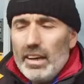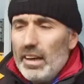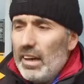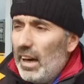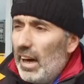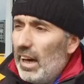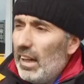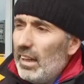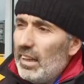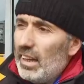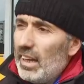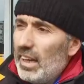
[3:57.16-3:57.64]

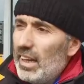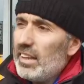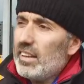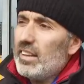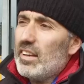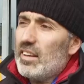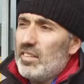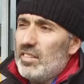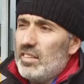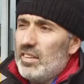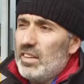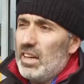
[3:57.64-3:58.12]
Allah
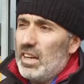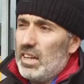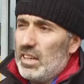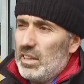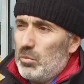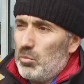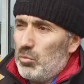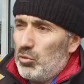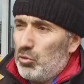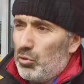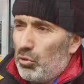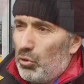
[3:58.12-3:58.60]
herkesin
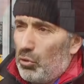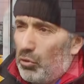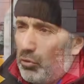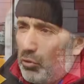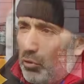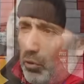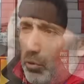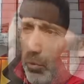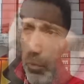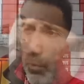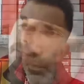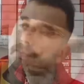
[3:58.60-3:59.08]
yardımcısı
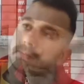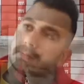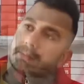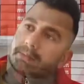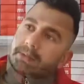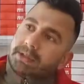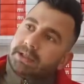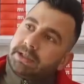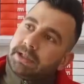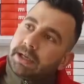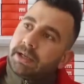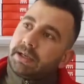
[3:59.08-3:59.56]
olsun. Yapım,
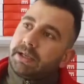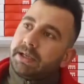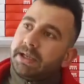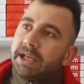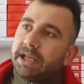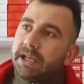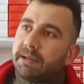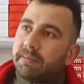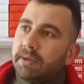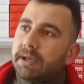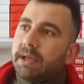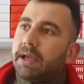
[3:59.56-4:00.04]
yani
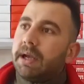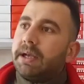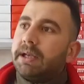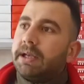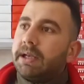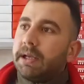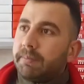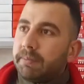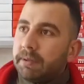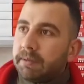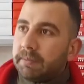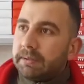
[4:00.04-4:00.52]
yeni bina
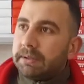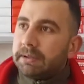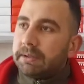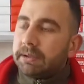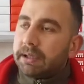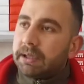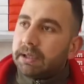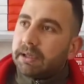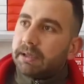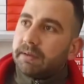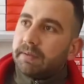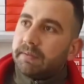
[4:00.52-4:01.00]

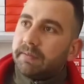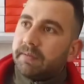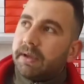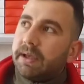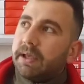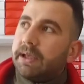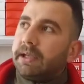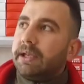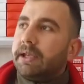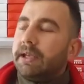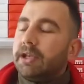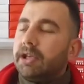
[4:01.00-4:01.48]
yapımında ve
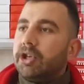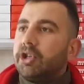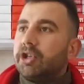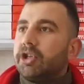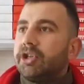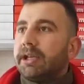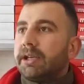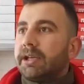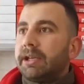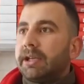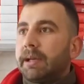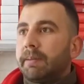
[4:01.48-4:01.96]
yeni
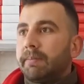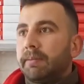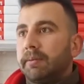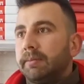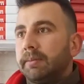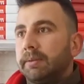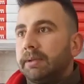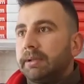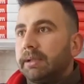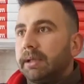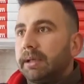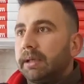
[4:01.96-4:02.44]
iş yeri
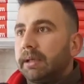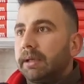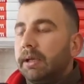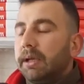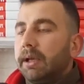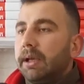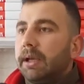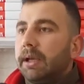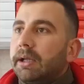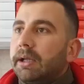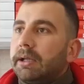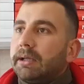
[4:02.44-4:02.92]
yapımında
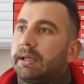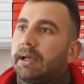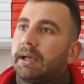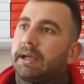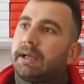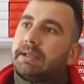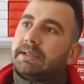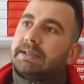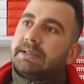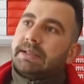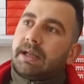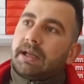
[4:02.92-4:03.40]

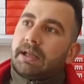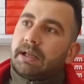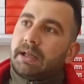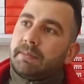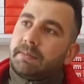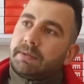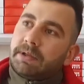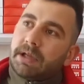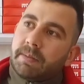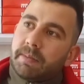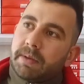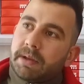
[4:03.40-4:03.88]
daha sağlam
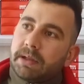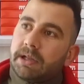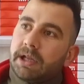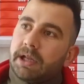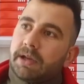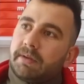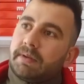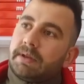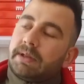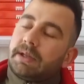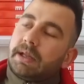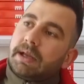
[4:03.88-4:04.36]

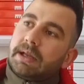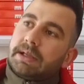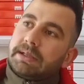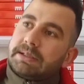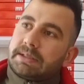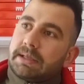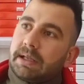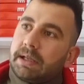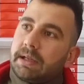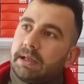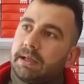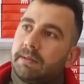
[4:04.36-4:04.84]
temeller ve daha
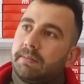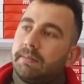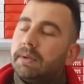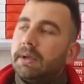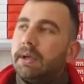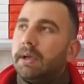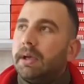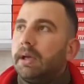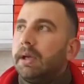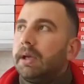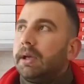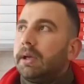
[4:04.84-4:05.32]
sağlam
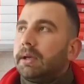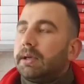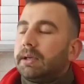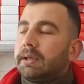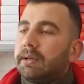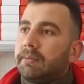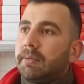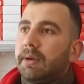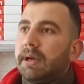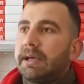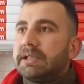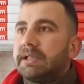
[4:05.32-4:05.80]
e,
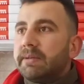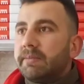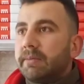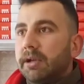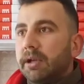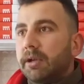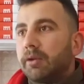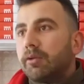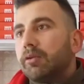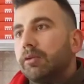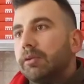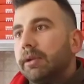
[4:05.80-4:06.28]

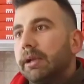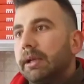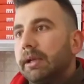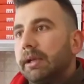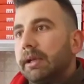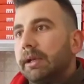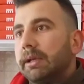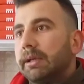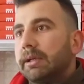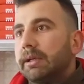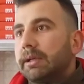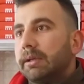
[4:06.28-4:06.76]
malzemeler
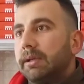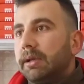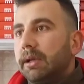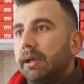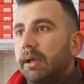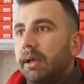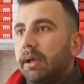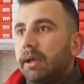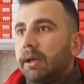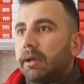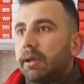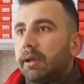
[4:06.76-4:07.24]
kullanarak
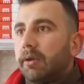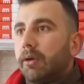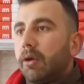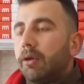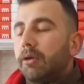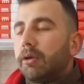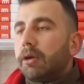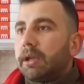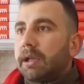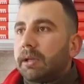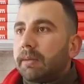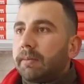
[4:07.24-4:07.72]

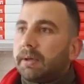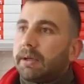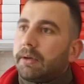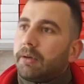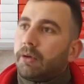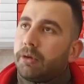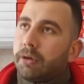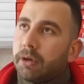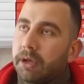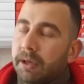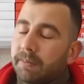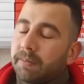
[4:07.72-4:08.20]
önlem,
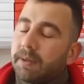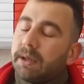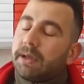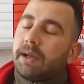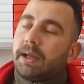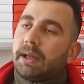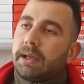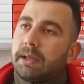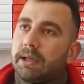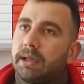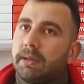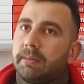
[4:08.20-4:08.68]
önlemler
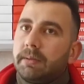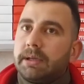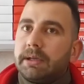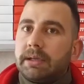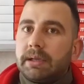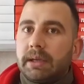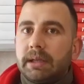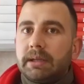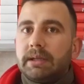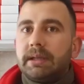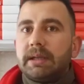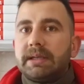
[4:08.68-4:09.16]
alınabilir.
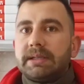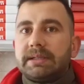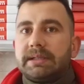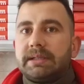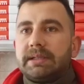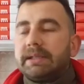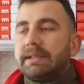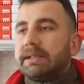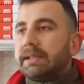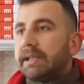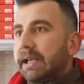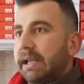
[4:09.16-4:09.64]
Allah
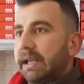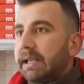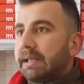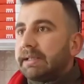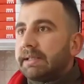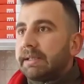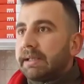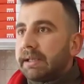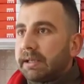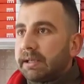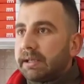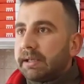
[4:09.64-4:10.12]
esirgesin
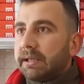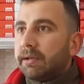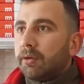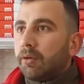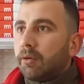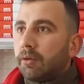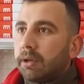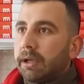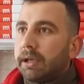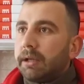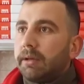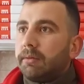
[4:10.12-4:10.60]
Elazığ'daki
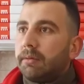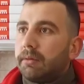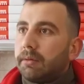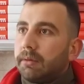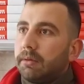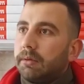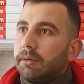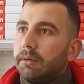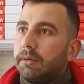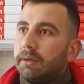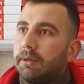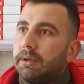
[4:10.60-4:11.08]
olan
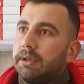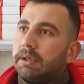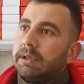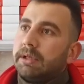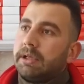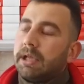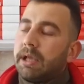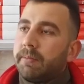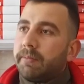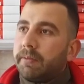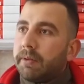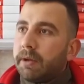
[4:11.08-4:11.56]
e,
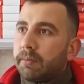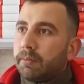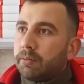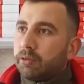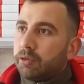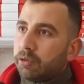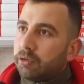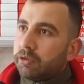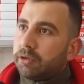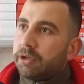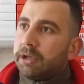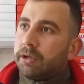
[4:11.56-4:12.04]
deprem
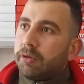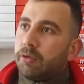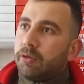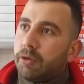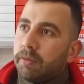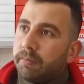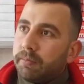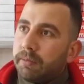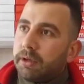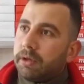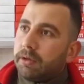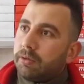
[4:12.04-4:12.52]
Türkiye'yi
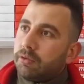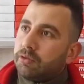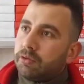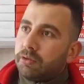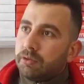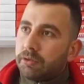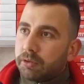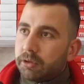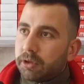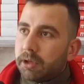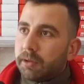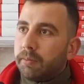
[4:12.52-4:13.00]
komple
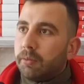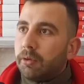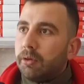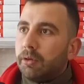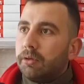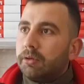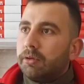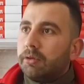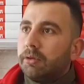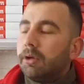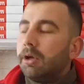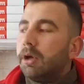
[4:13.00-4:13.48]
üzüntüye
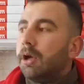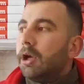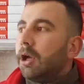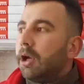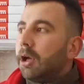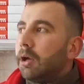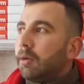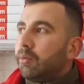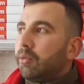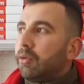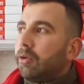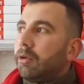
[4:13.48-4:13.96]
boğdu.
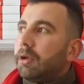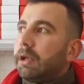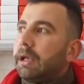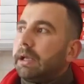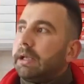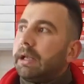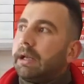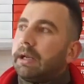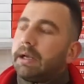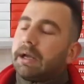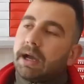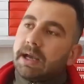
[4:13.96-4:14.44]
Bu
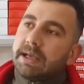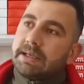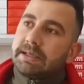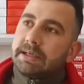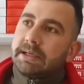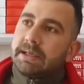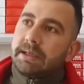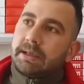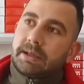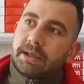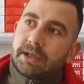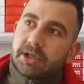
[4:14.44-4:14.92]
olaylar
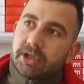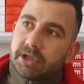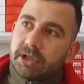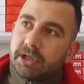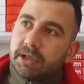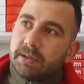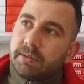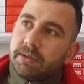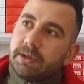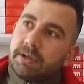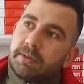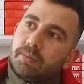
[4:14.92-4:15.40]
Kayseri'de
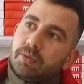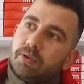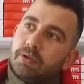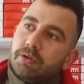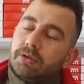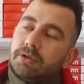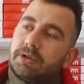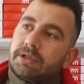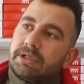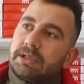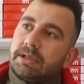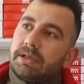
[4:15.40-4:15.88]
yaşanabilir.
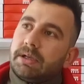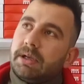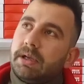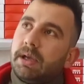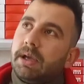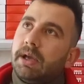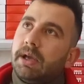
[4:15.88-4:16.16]
Bunun için